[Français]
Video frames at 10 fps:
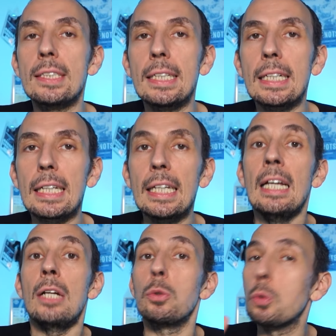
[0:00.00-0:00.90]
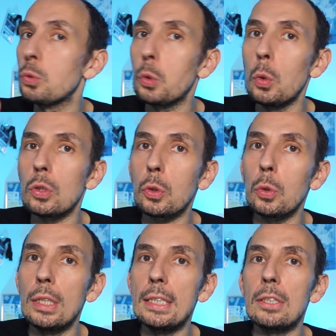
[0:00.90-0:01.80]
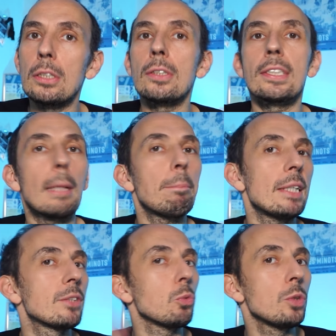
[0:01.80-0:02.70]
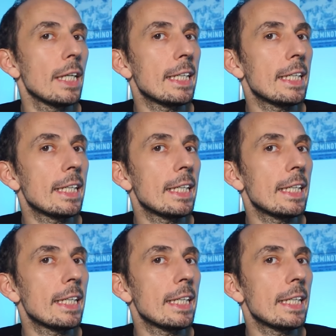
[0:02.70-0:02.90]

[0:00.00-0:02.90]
insérées, le couteau entre les dents, ça passe ou ça